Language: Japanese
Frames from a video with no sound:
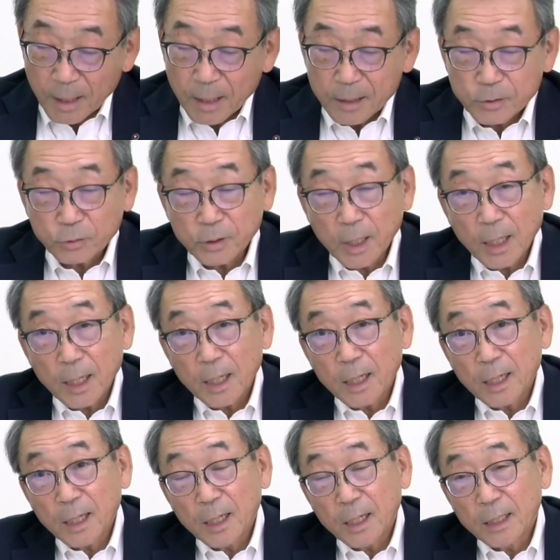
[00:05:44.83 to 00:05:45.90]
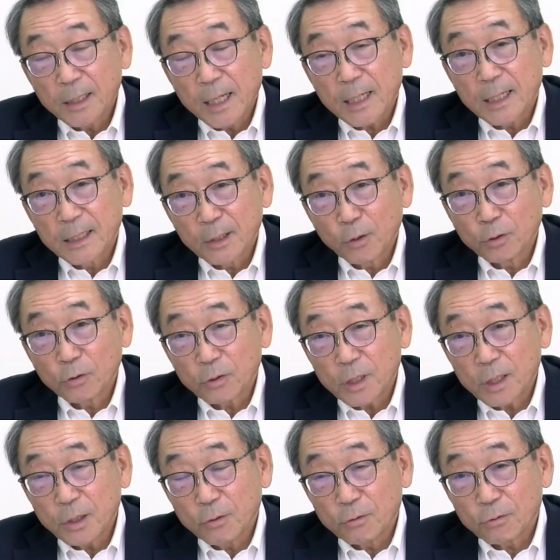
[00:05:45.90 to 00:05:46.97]
そんな中で今度
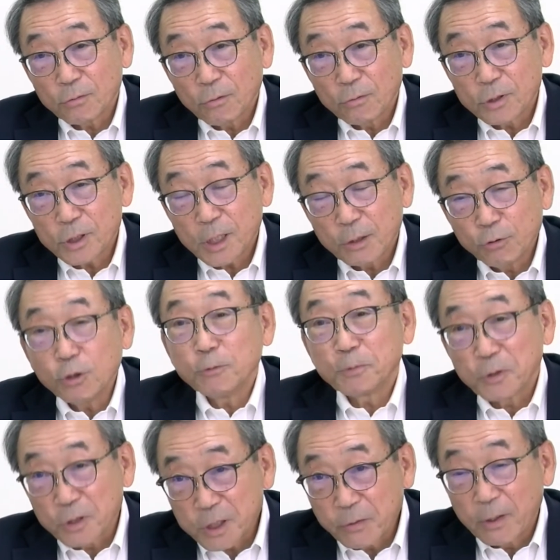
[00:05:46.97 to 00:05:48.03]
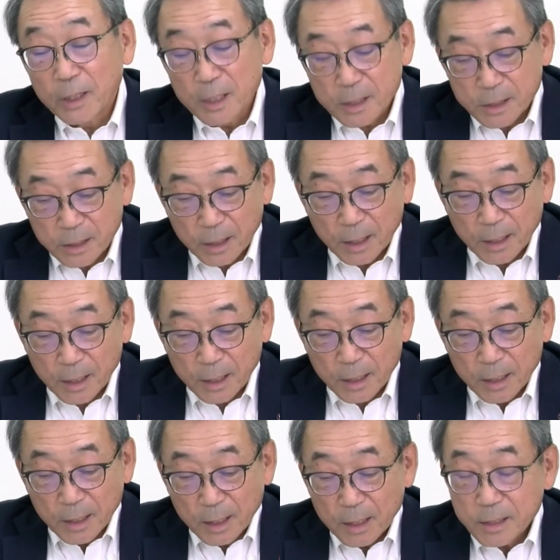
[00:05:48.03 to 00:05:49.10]
企業としてグループとしてはですね
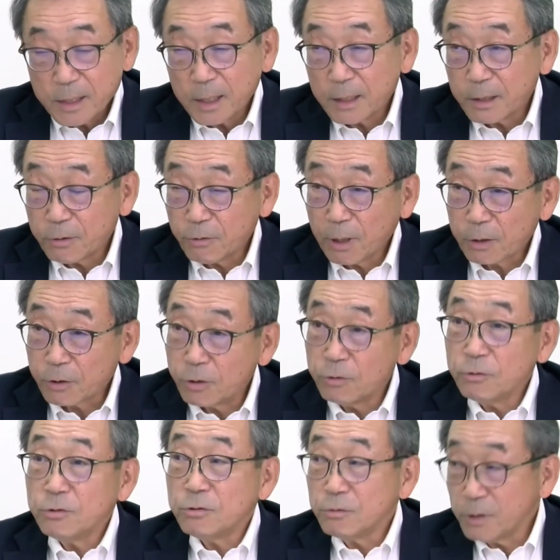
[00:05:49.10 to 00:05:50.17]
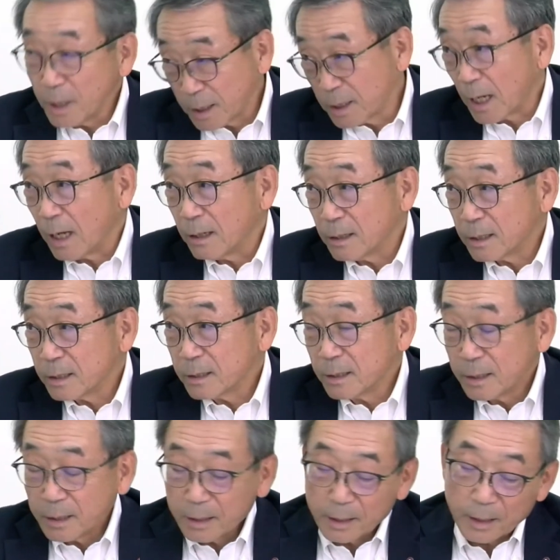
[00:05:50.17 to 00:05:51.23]
1990年代
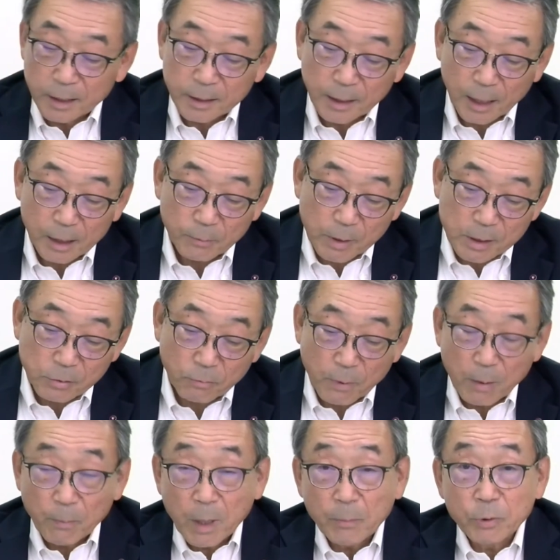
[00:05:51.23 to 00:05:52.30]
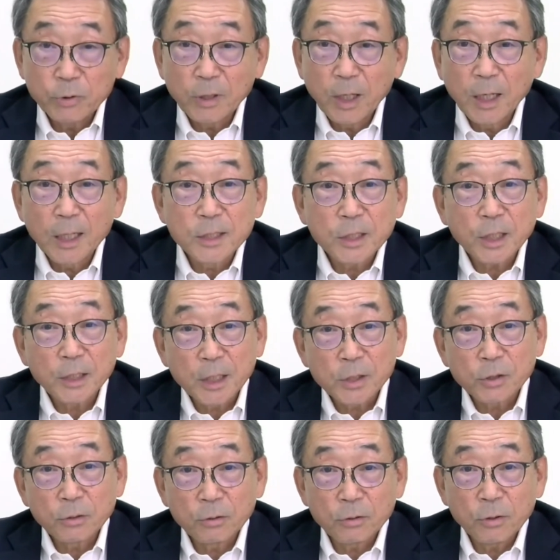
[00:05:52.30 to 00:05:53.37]
になります、まあ、バブルがはじけて
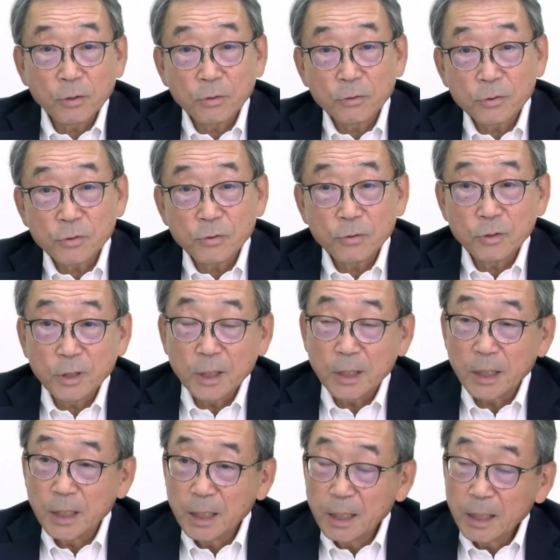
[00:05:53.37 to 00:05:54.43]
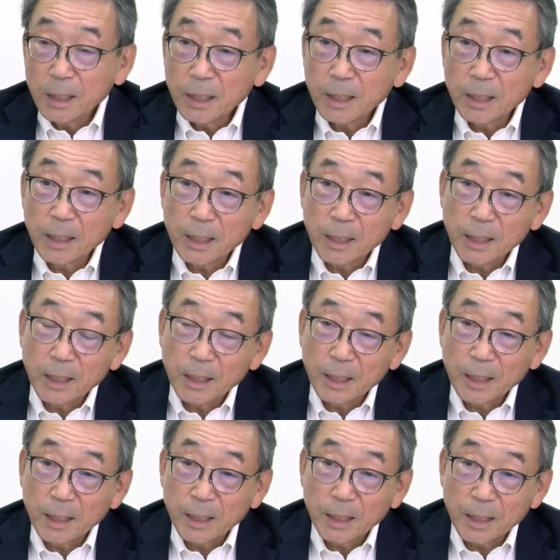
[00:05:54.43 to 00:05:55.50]
ちょうど要するに、
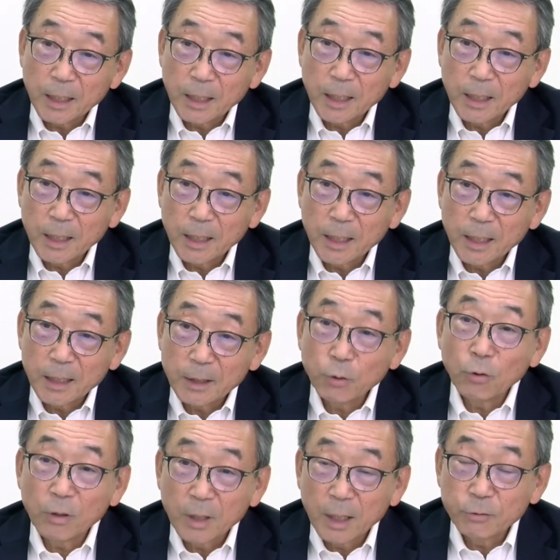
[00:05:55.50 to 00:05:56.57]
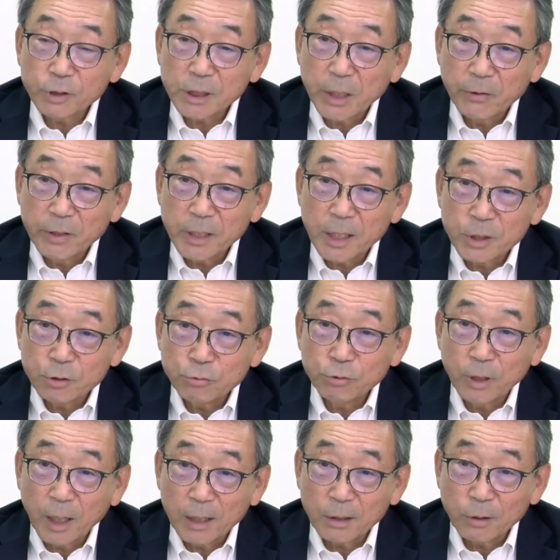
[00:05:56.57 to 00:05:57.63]
えー、日本が失われた10年というのが